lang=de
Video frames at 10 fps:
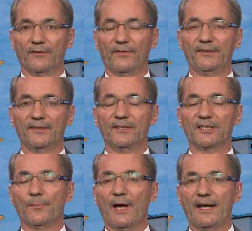wenn sie
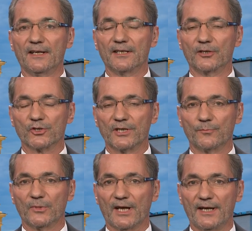nicht im Einklang
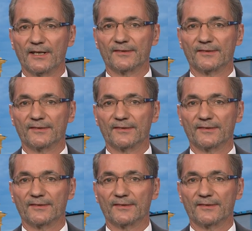steht mit einer